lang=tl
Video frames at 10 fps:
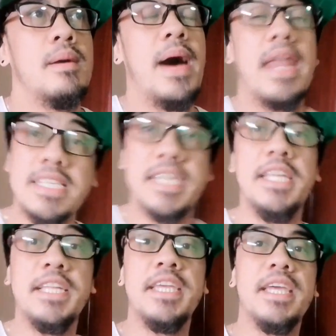parang
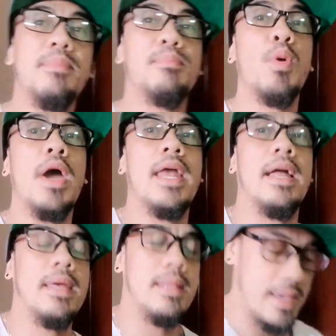sining din yan, buhay
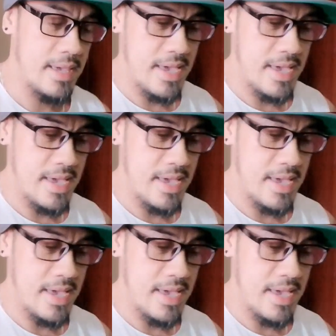natin.